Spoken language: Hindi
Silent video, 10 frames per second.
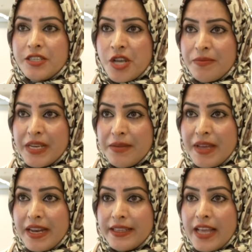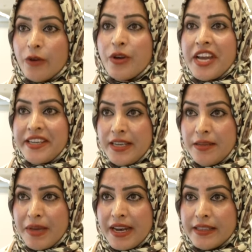जर्मनी में रहता है कोई इटली
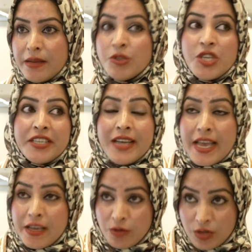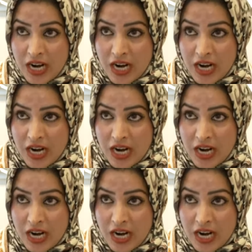में रहता है मुझे दिखाई वो